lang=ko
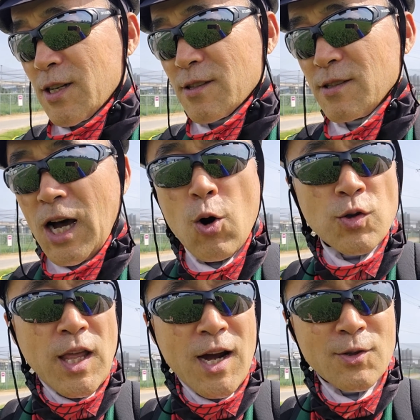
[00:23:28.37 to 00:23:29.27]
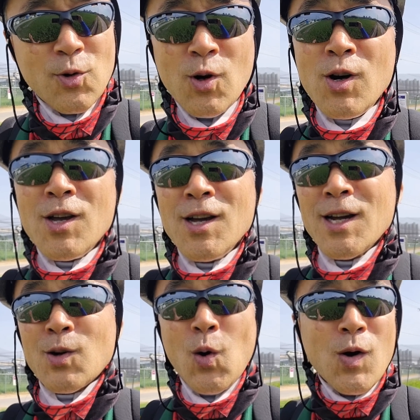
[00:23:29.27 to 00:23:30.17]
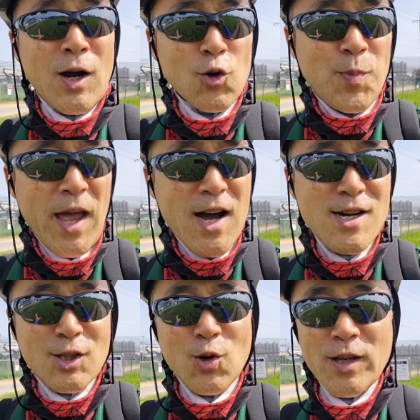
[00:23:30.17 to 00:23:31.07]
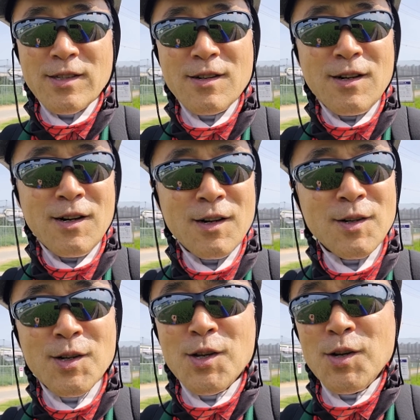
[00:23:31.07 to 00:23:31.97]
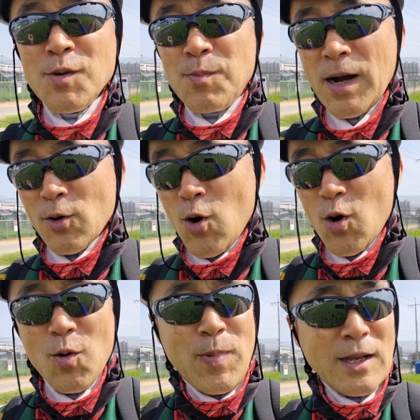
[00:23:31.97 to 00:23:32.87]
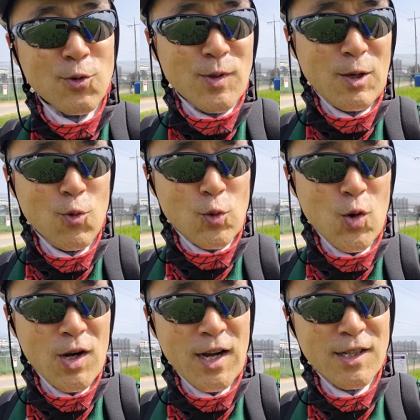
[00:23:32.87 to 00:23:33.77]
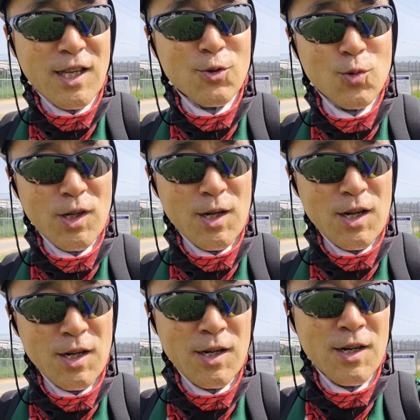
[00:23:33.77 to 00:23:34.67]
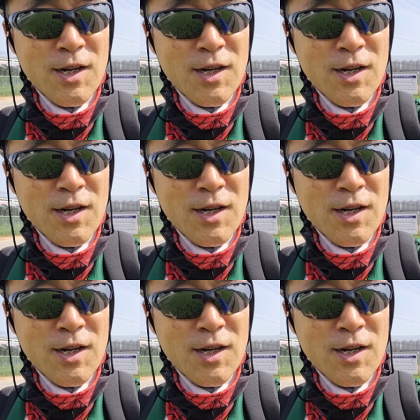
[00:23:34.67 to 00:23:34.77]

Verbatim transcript: 그래서 나온 대안으로 꽃가루 배양을 통해서 바로 반수체 육종을 하는 기술을